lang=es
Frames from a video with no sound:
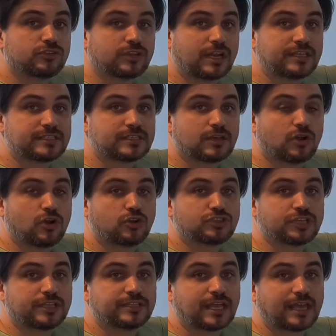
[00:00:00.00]
o
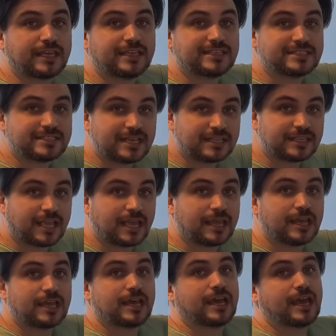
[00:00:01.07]

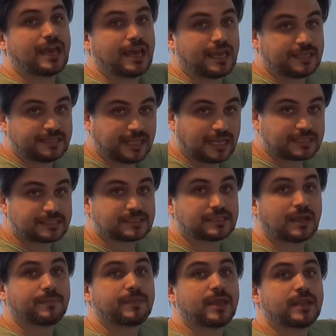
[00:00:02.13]
387, estás
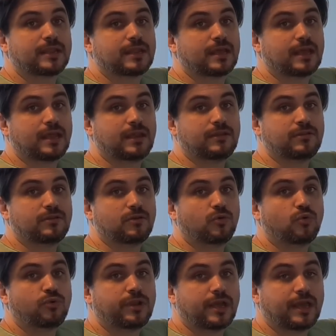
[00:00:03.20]
también en
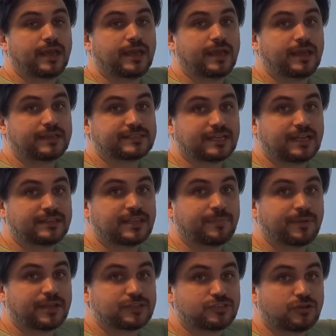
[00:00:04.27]
un eh, excelente
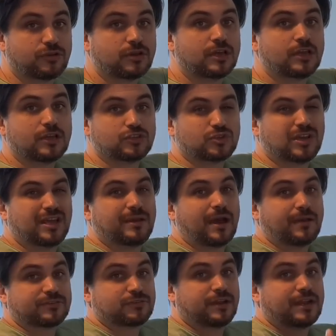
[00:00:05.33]
precio. Suelen,
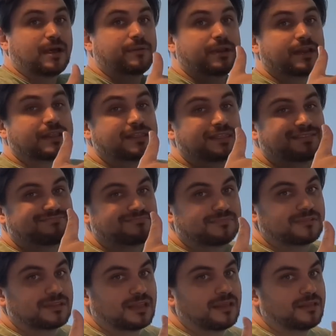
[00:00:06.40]
suelen abrir
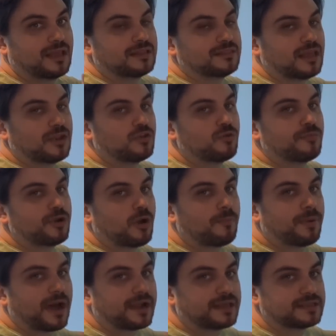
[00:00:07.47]
en, en, números
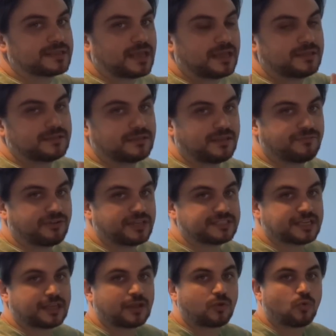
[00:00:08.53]
pares, en
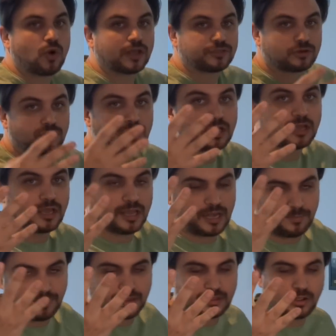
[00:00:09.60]
diferencia de 4,
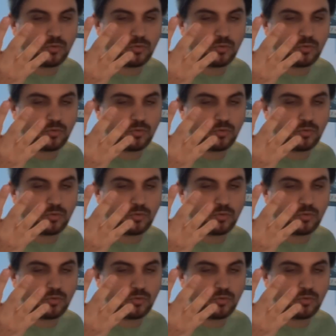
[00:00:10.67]
en spread